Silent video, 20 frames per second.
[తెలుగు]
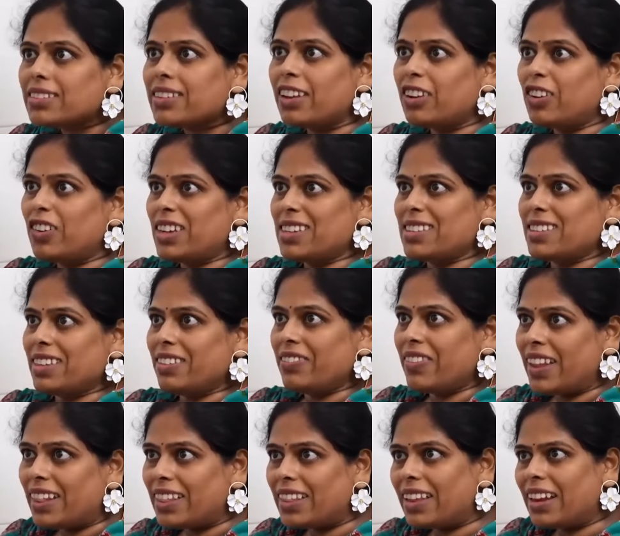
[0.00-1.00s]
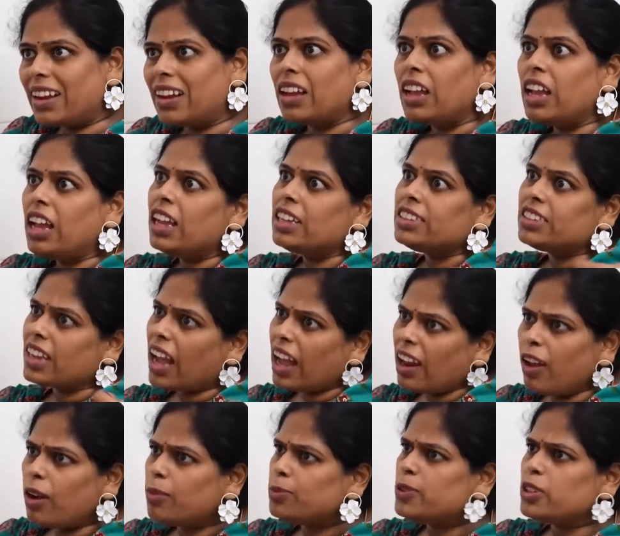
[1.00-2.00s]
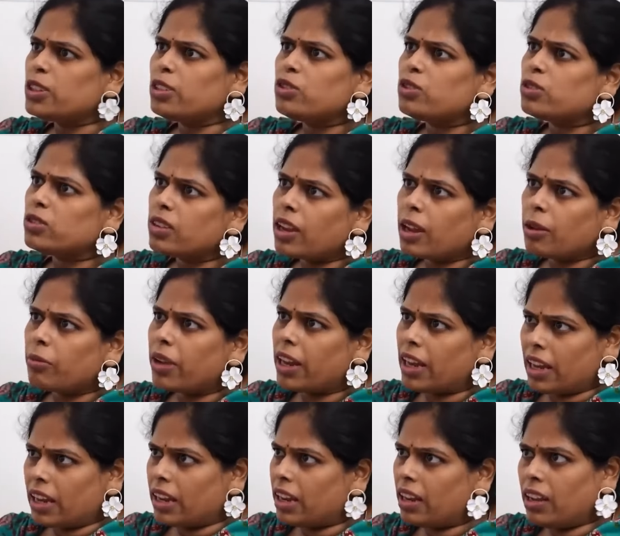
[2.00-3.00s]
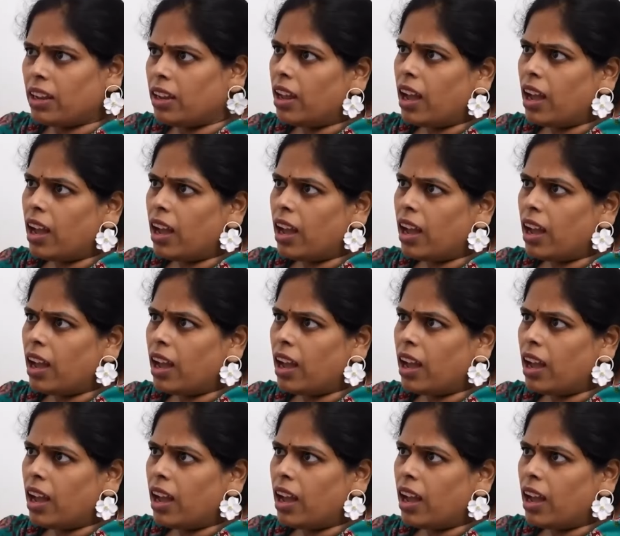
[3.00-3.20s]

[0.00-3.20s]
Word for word: సరుగసి వెళ్తారు చాలా ఆప్షన్స్ ఉన్నాయి మనకి